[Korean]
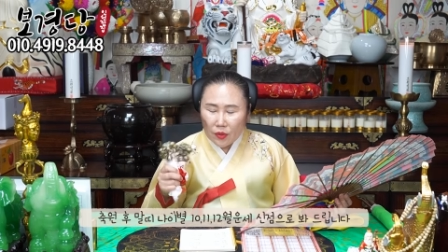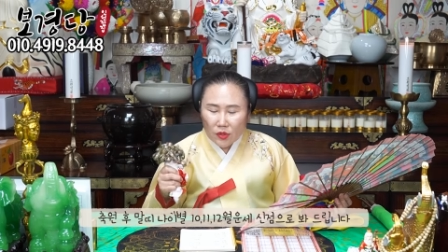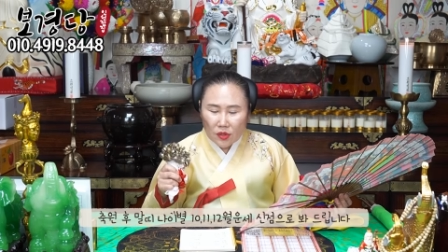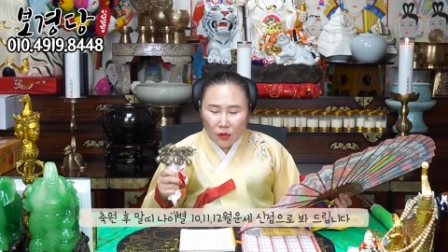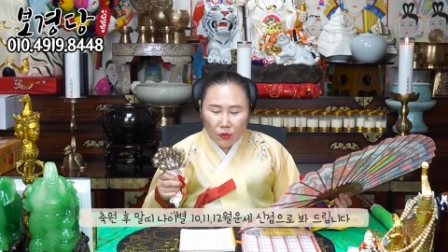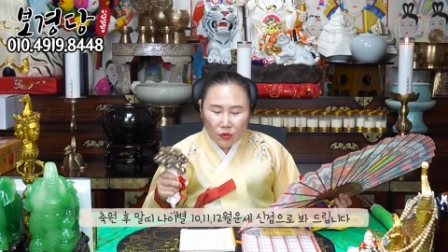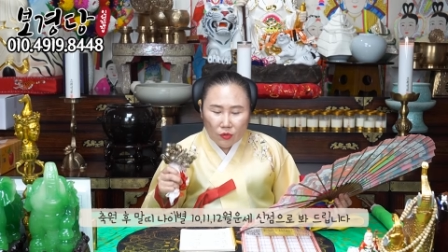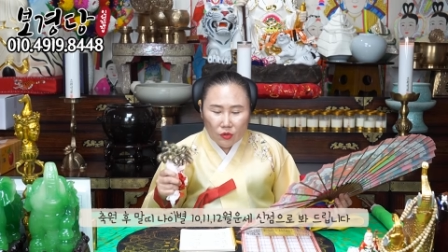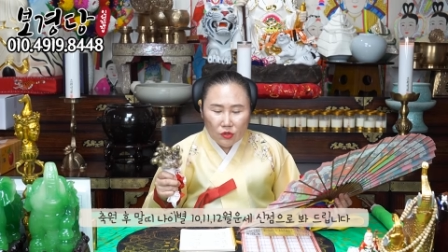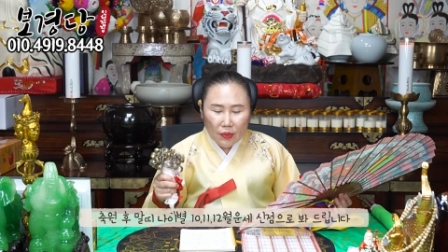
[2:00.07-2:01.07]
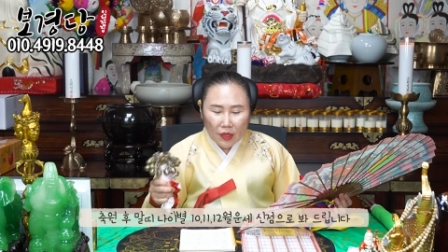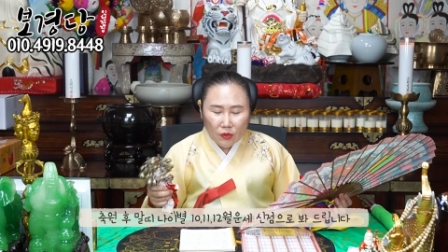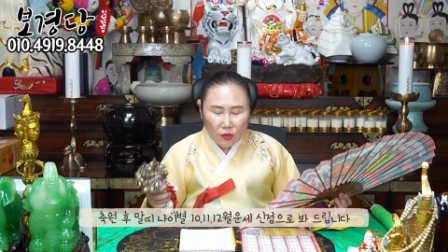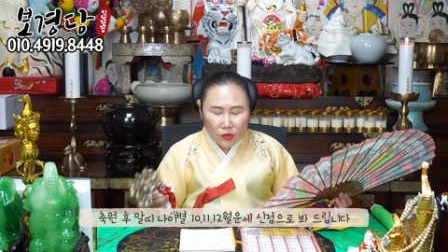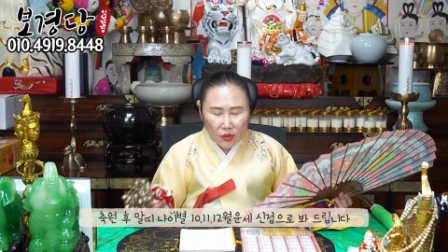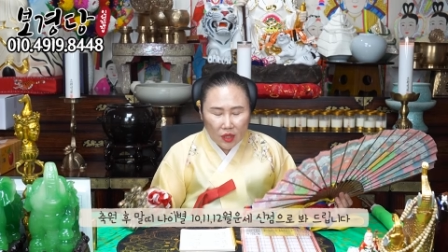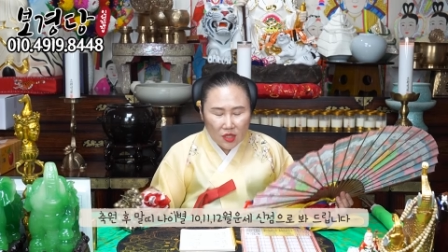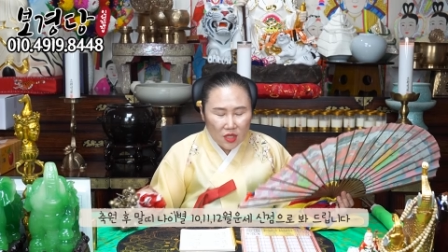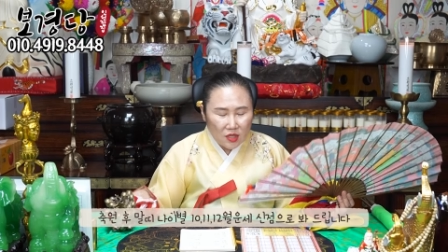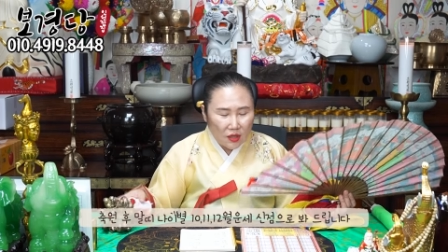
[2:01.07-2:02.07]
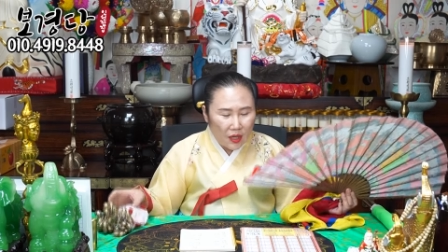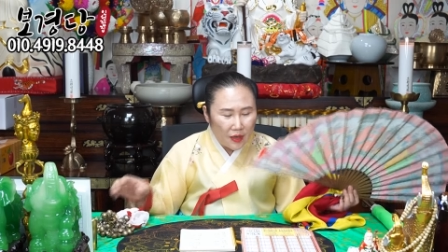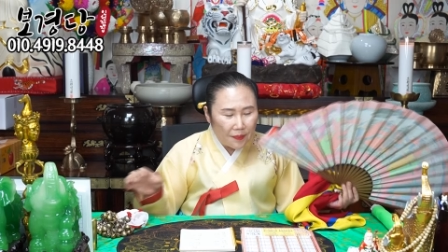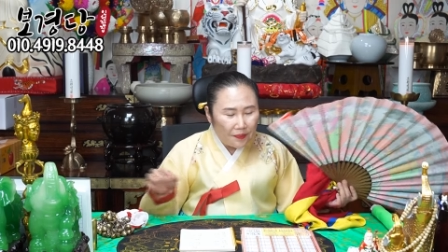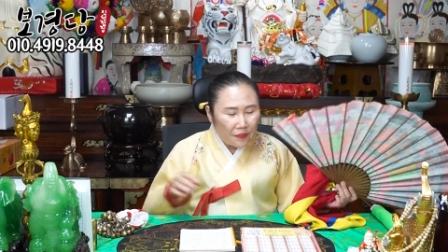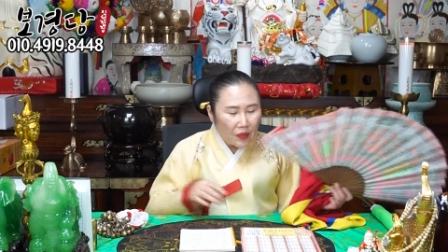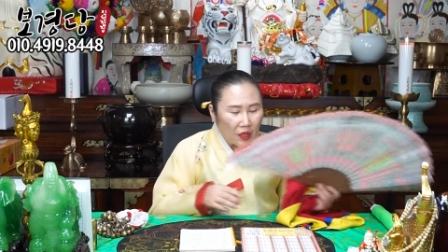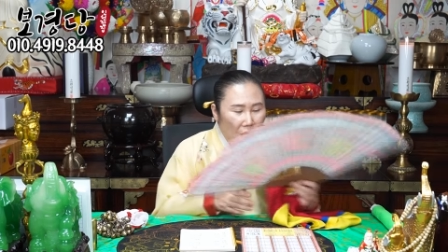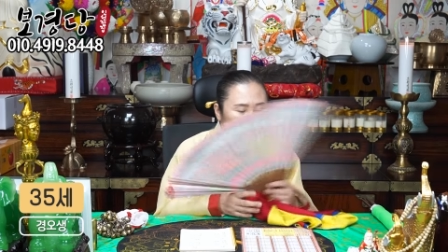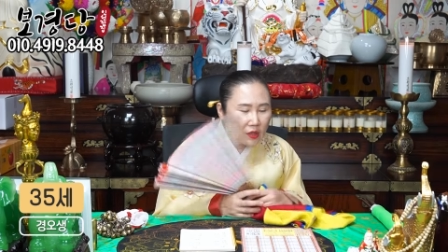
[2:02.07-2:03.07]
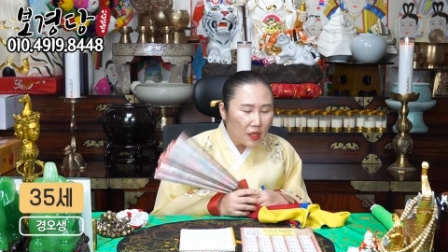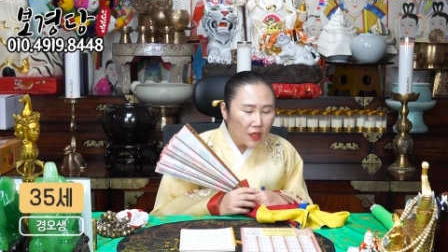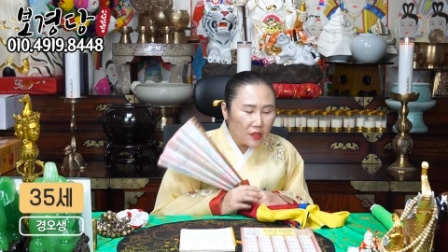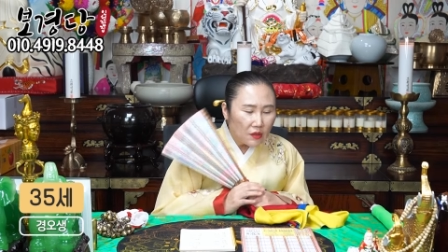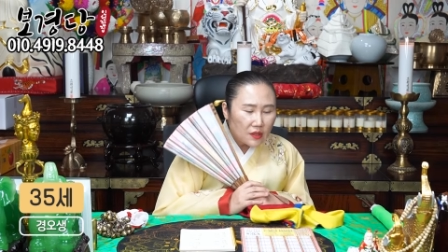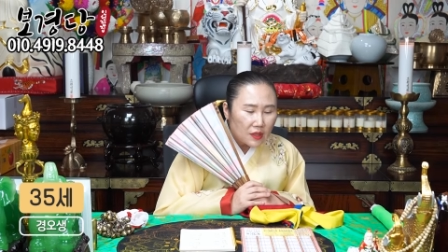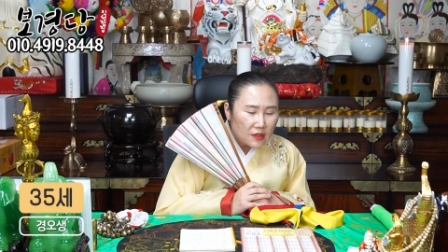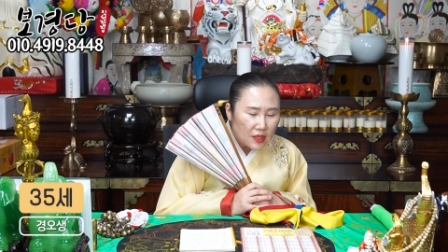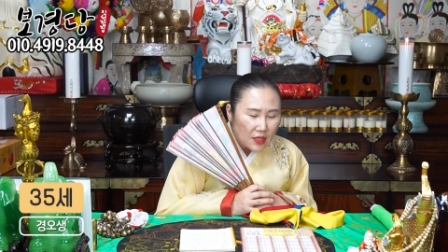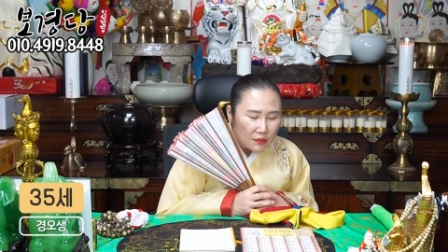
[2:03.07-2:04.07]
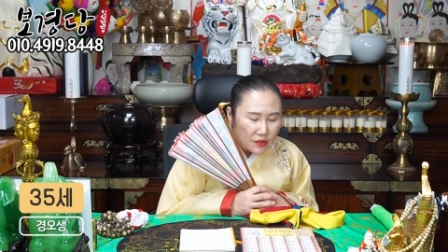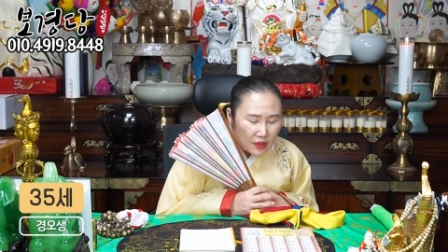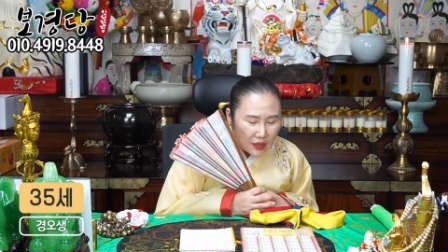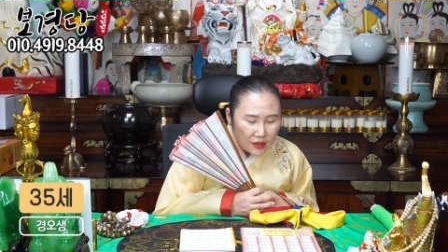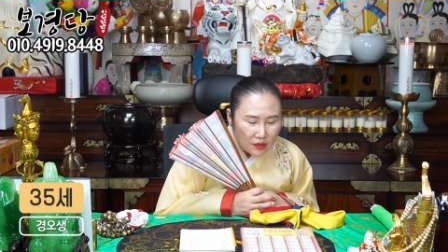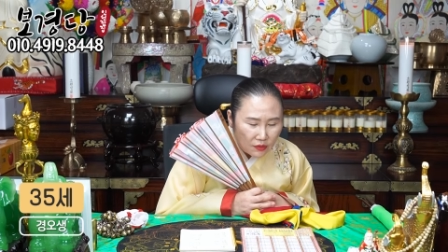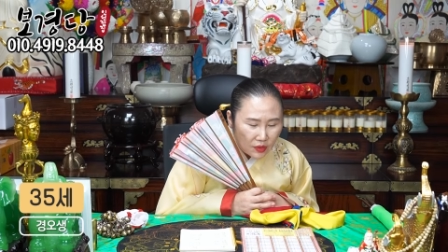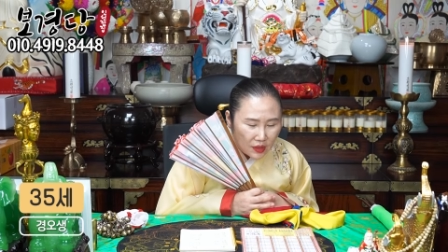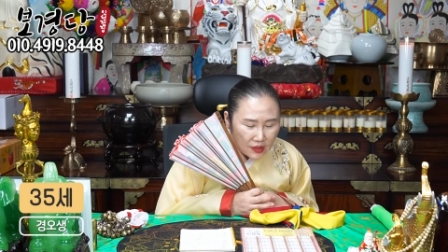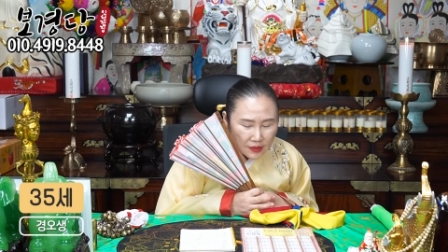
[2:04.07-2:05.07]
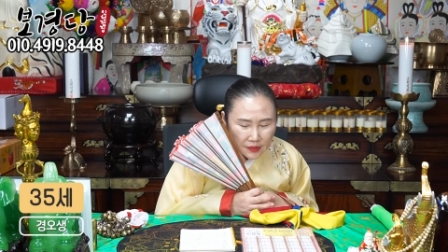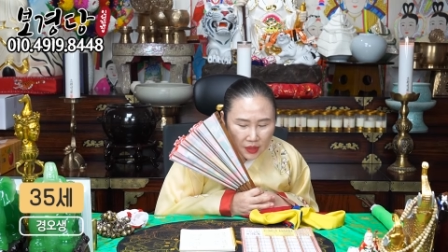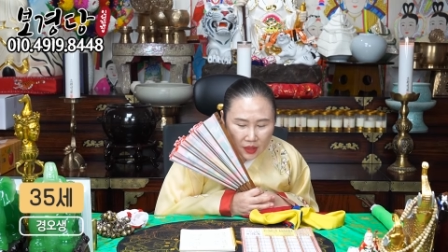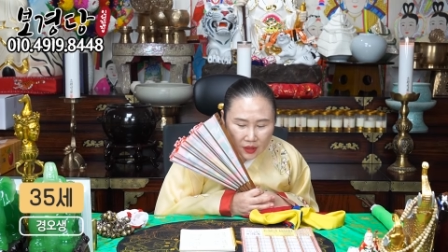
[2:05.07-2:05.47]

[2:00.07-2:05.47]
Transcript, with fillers: 살펴보셔서 오른무수가른무수 내리실 적에 병호생의 서른다섯 살 이분들 같은 경우에는